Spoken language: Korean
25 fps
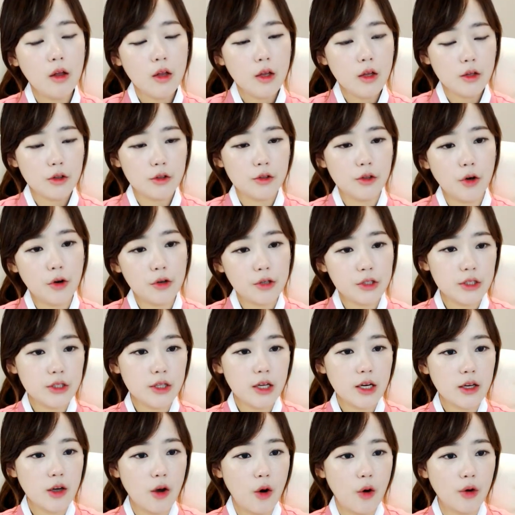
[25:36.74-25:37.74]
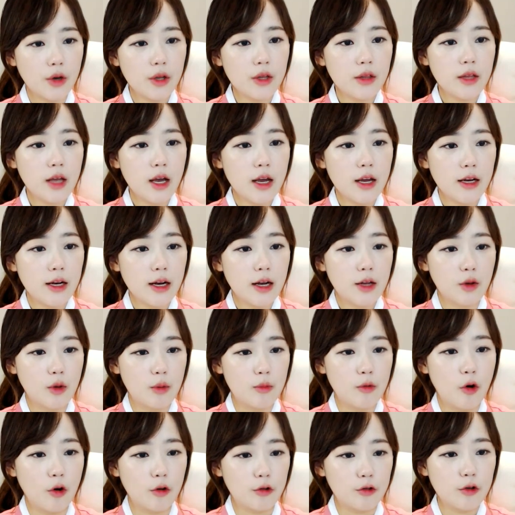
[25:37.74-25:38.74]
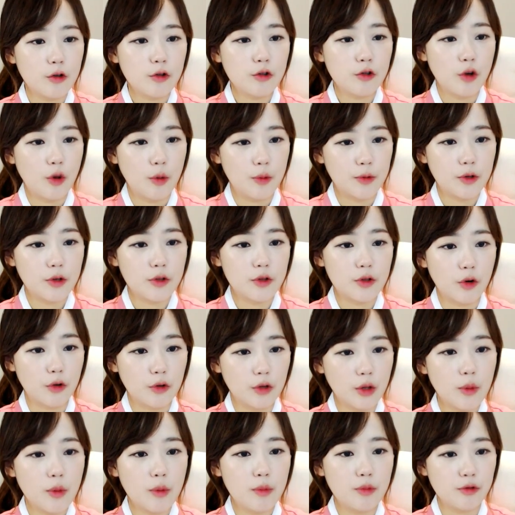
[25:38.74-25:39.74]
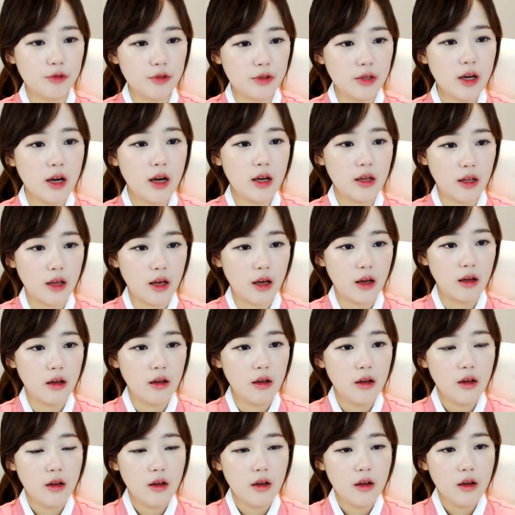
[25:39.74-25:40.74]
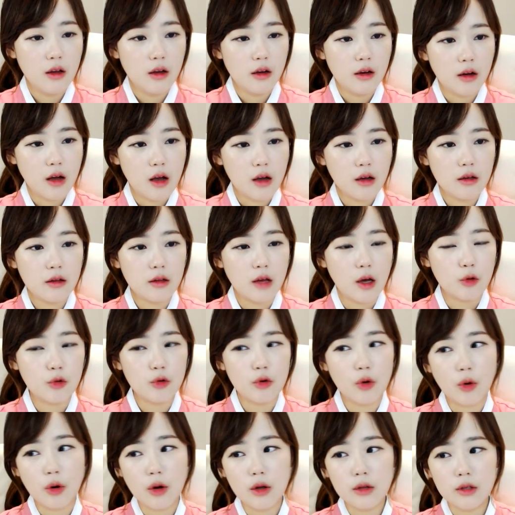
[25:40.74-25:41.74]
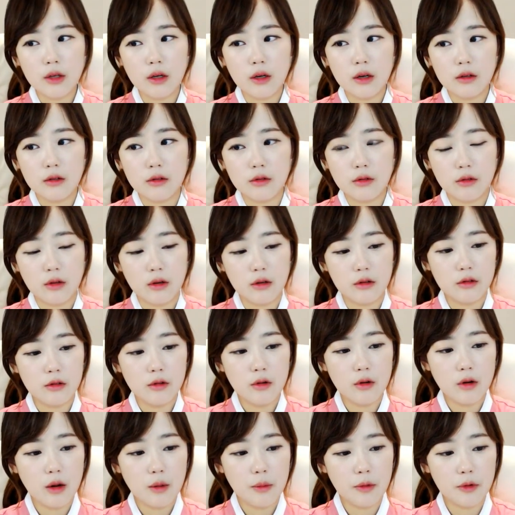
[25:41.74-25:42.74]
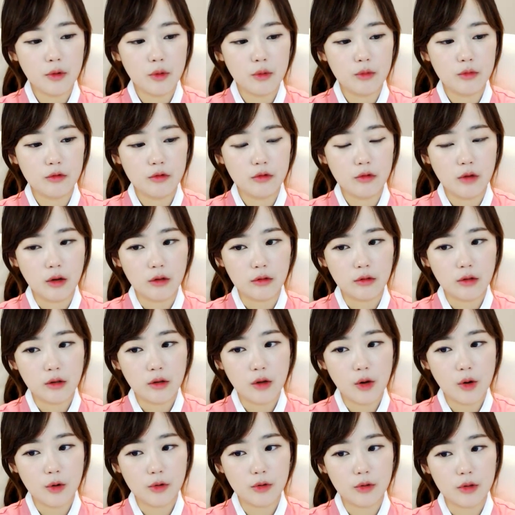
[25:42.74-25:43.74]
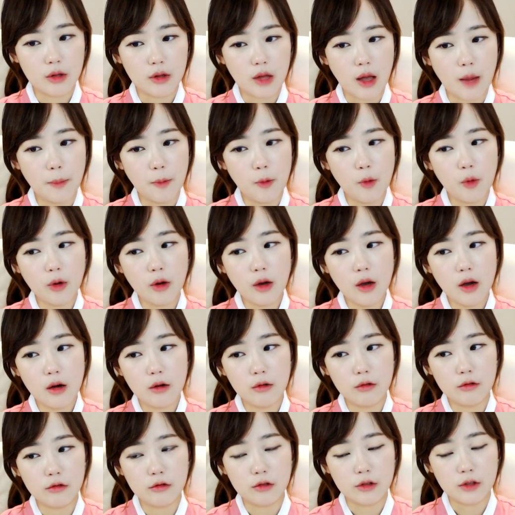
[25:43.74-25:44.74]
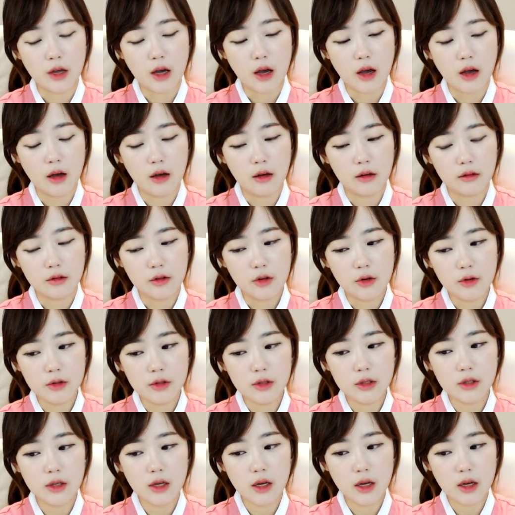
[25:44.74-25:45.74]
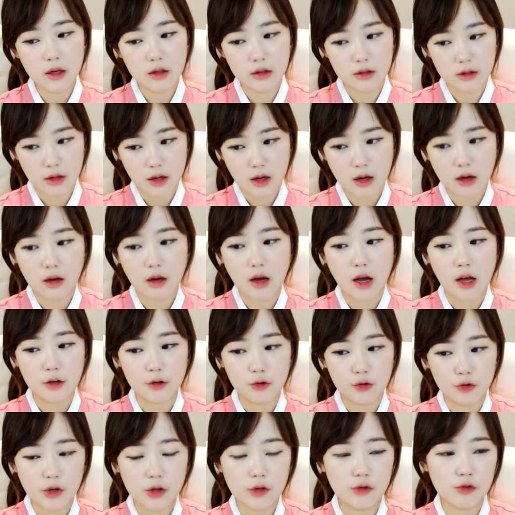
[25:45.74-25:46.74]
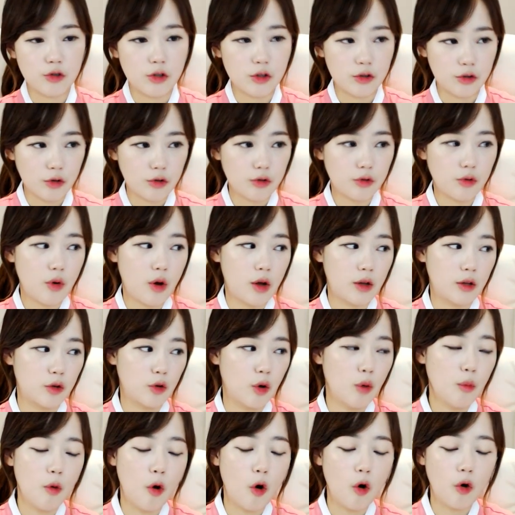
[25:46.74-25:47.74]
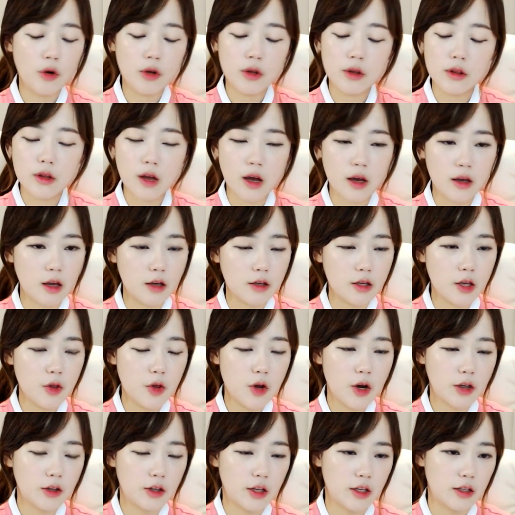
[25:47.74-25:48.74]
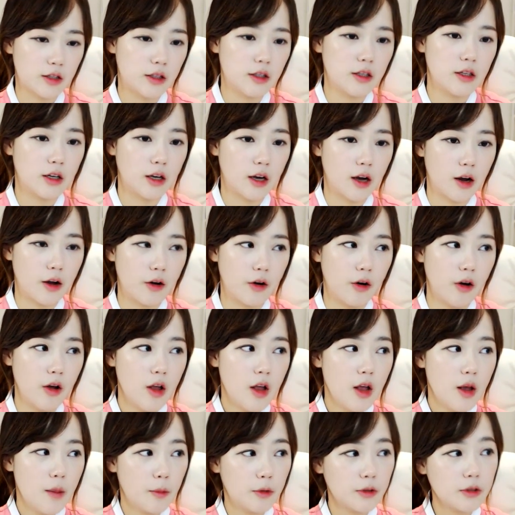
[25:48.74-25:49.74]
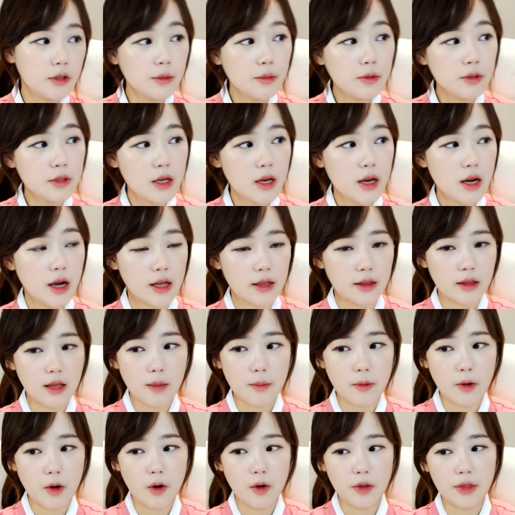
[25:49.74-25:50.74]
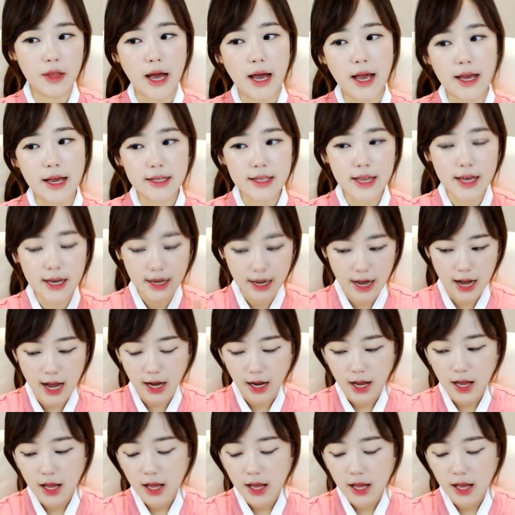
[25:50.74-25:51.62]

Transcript: 또 영친왕이 어린 나이라 너무 어쩔 수 없었죠. 어떻게 보면 불쌍하다. 하긴 나도 11살에 그렇게 끌려가면 너무 안타까워서 그냥 다 포기하고 그냥 현실에 그냥 안주할 수도 있었을 것 같아. 너무 어린 나이에 세뇌가 됐으니까요. 뭐 20살에 갔다면 나의 생각,